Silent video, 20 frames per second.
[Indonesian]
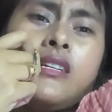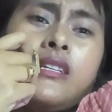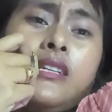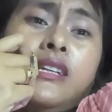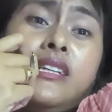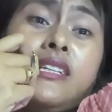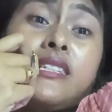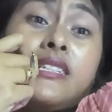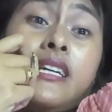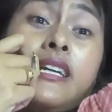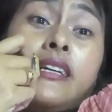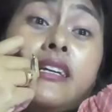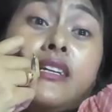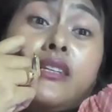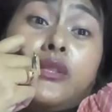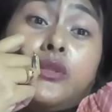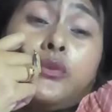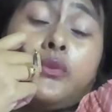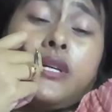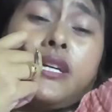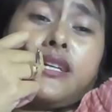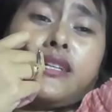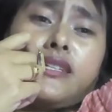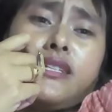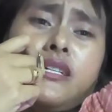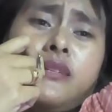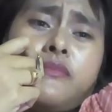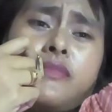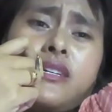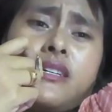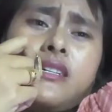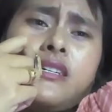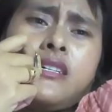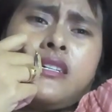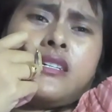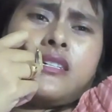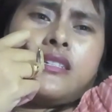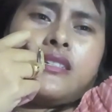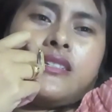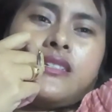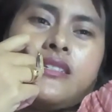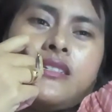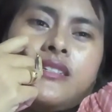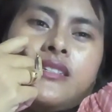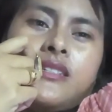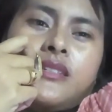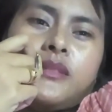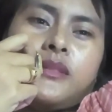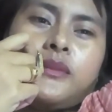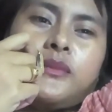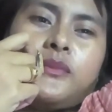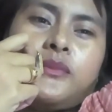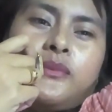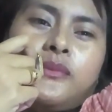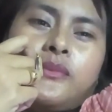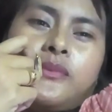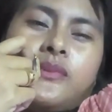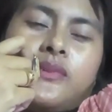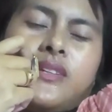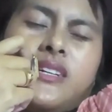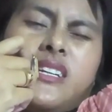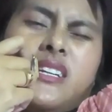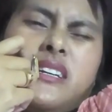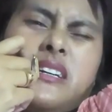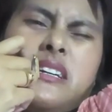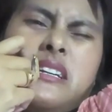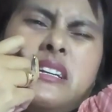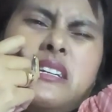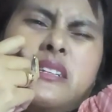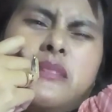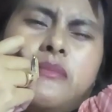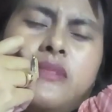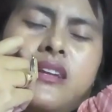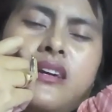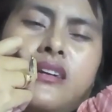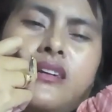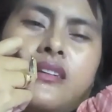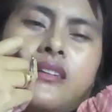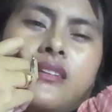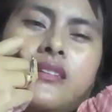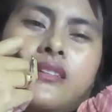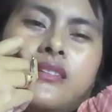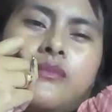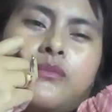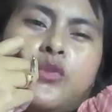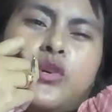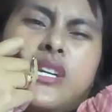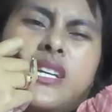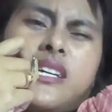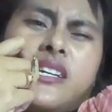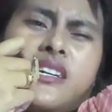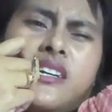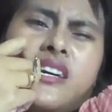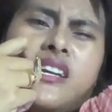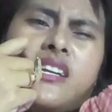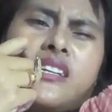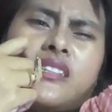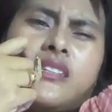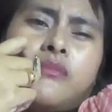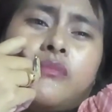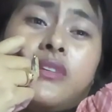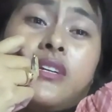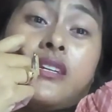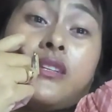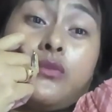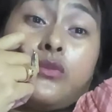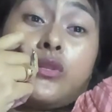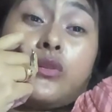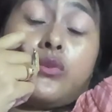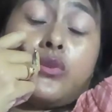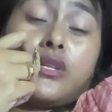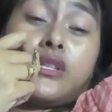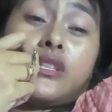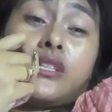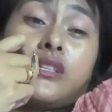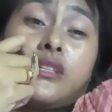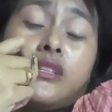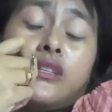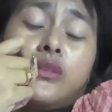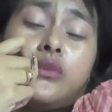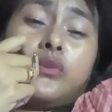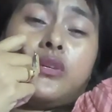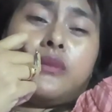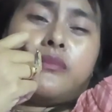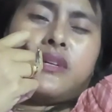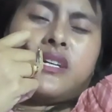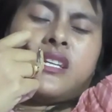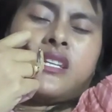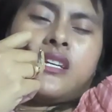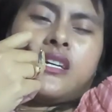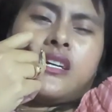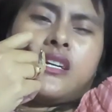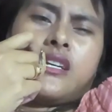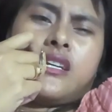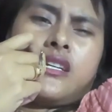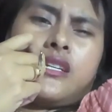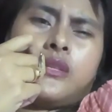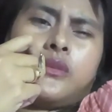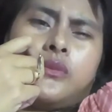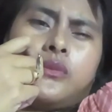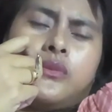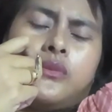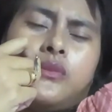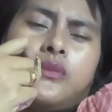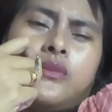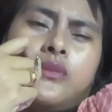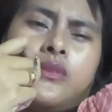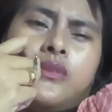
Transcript: dan saking cueknya maka saya tuh kadang-kadang dibilang bukan kadang-kadang tapi ada orang-orang tertentu yang mengatakan hal itu